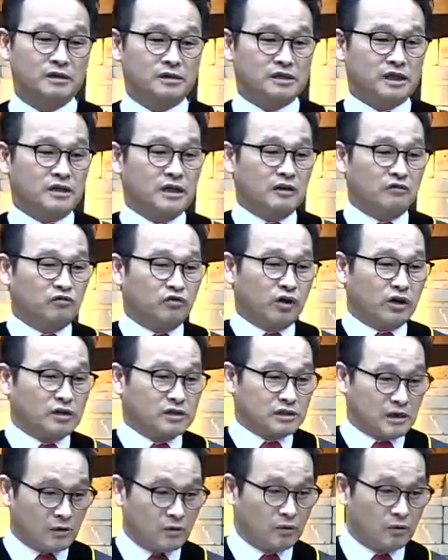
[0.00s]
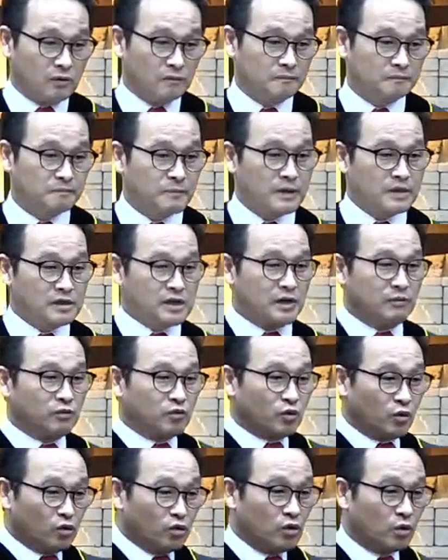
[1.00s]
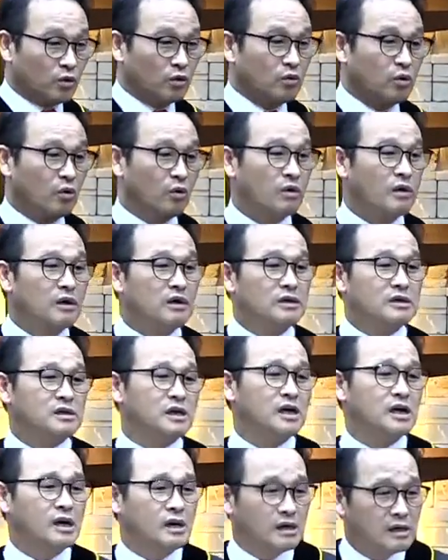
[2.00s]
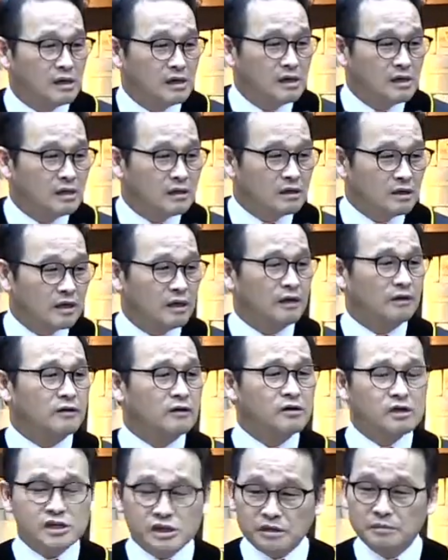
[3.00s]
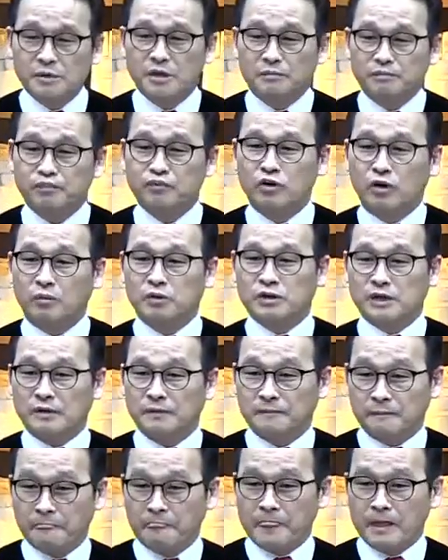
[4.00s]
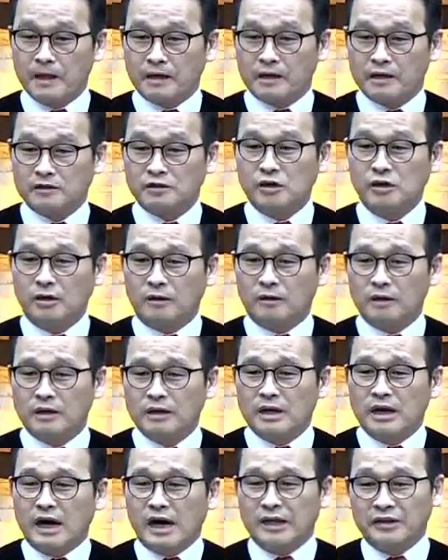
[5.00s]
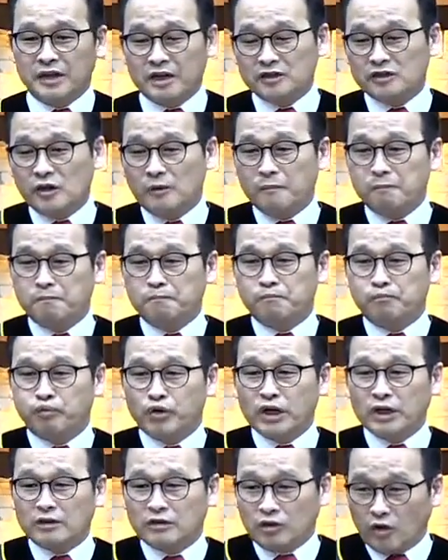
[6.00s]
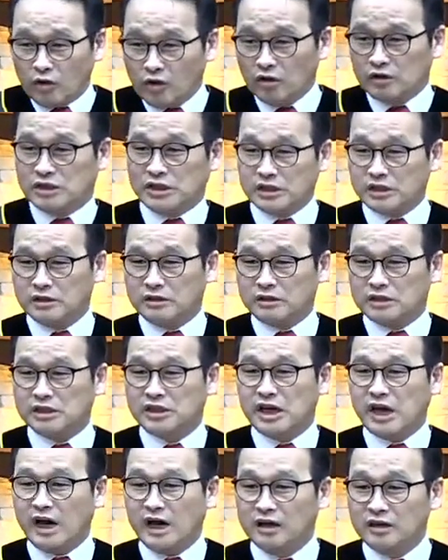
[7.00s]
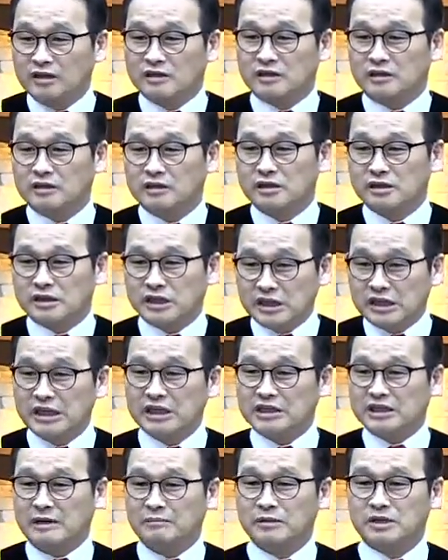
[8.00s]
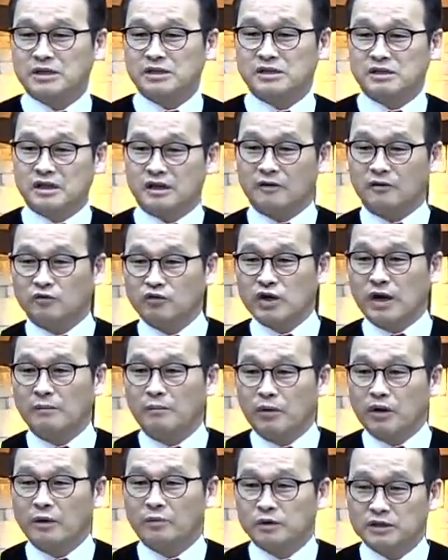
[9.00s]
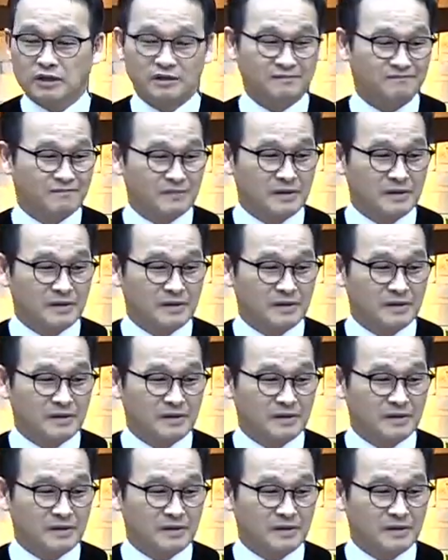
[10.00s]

재단 두 개를 쌓고 재물을 올려놓고 자 그래 열심히 불러보자. 그래서 하늘에서 불이 떨어지게 하는 신이 참 신이다. 우리 한번 해보자.